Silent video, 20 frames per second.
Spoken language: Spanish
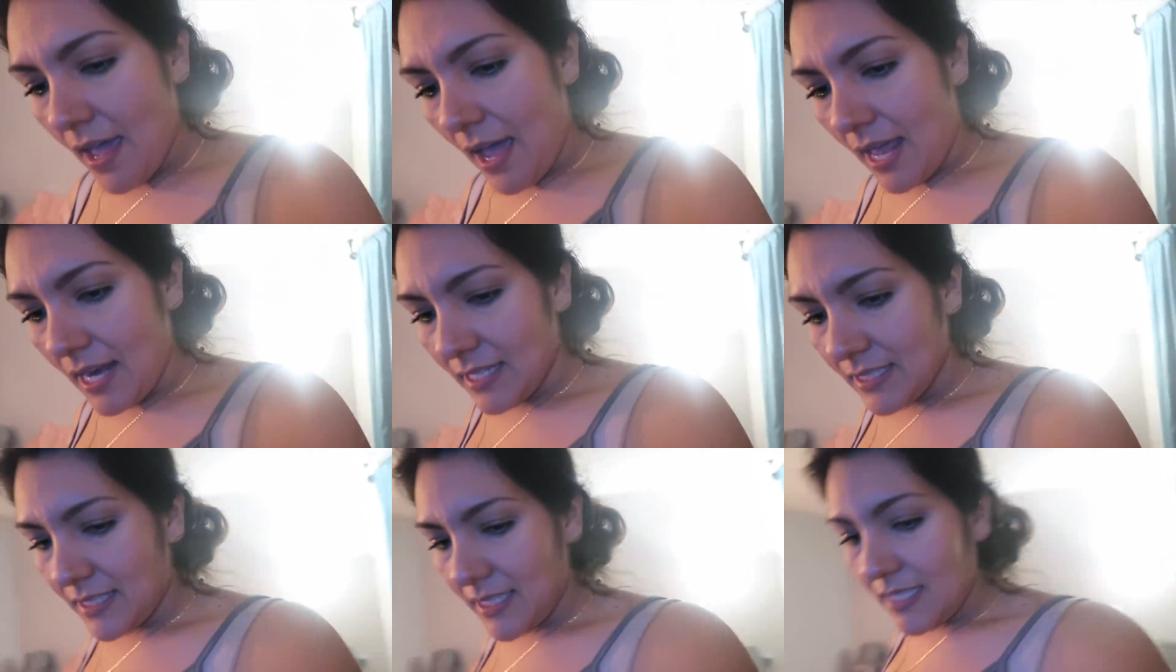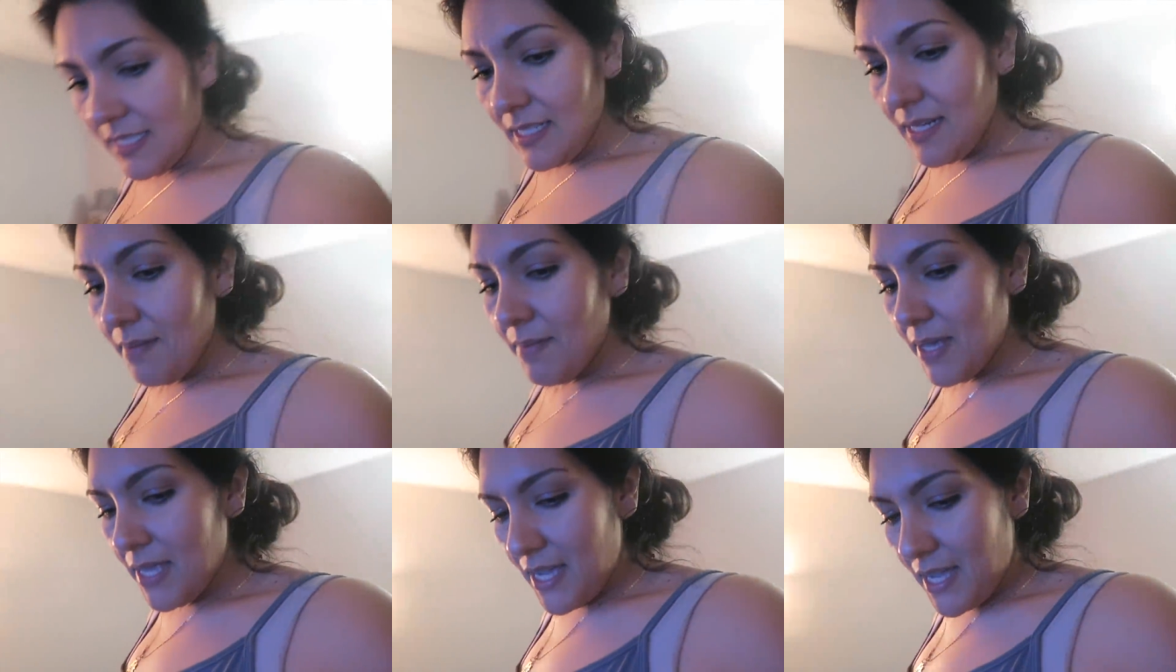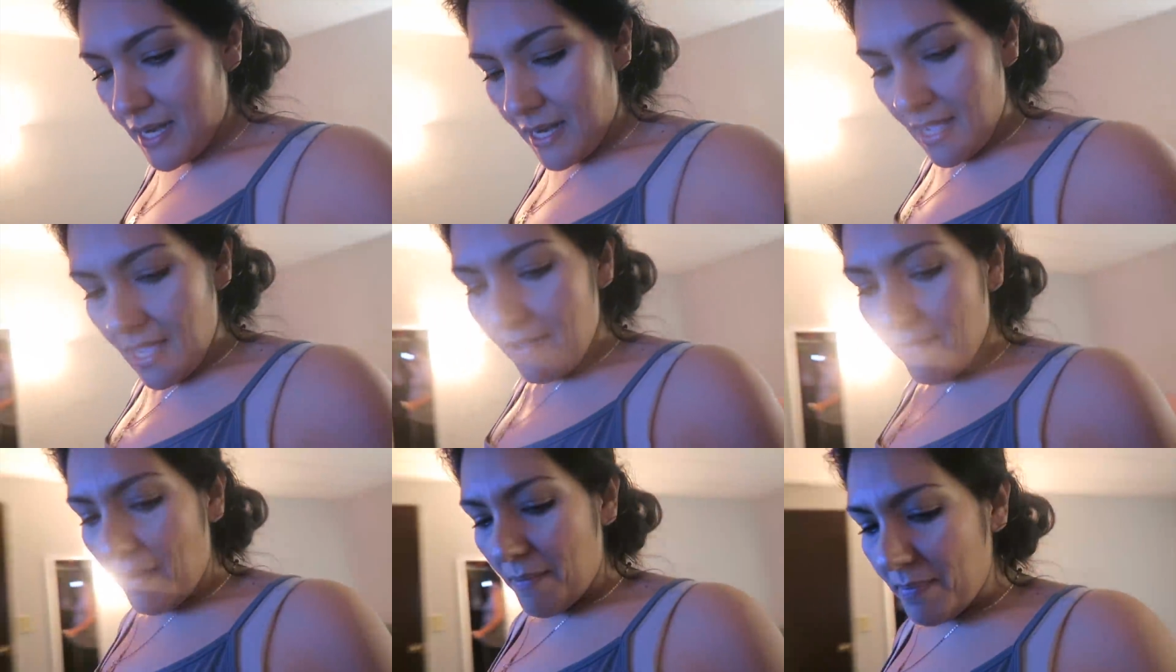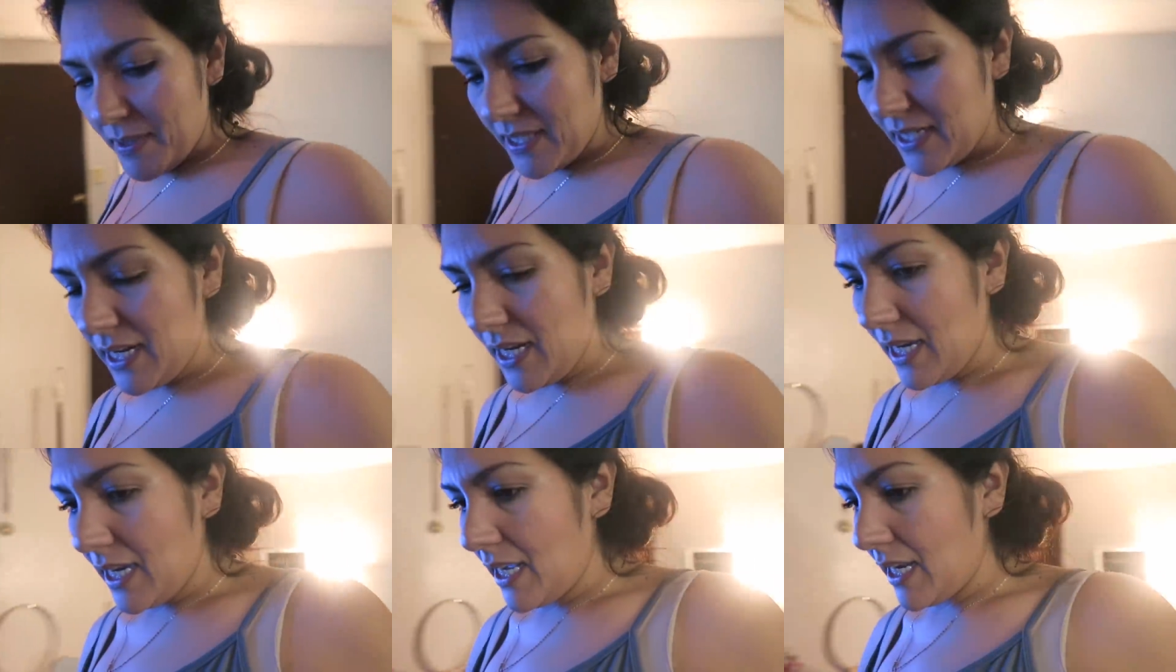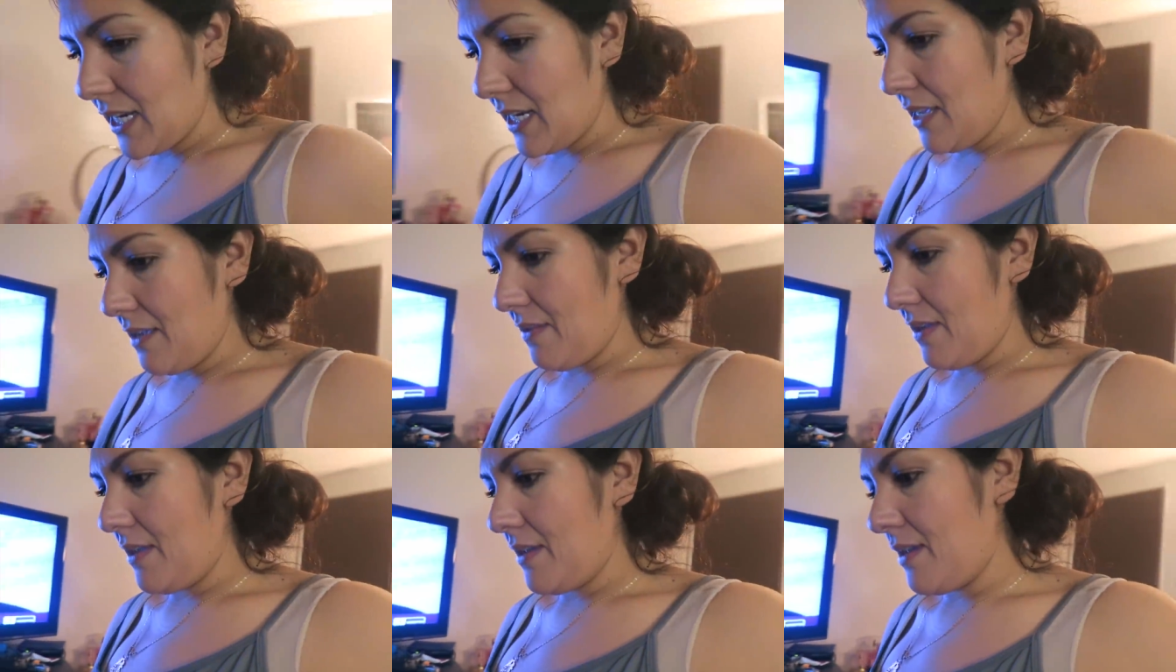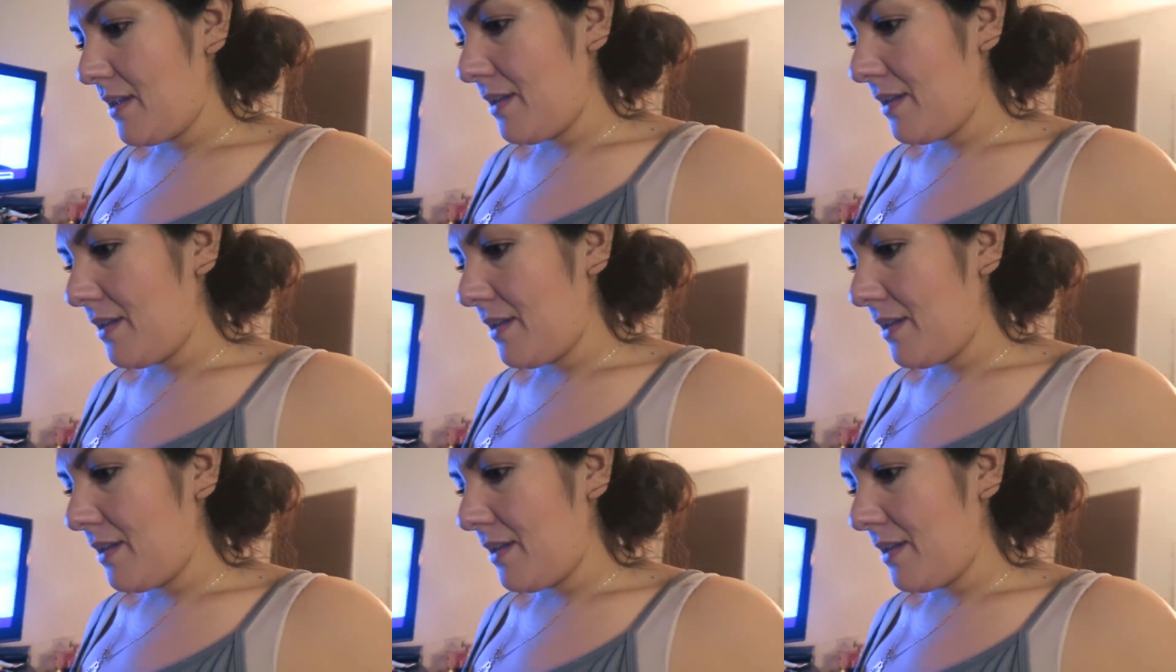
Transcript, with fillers: A las 3 de la mañana va a empezar a caer nieve,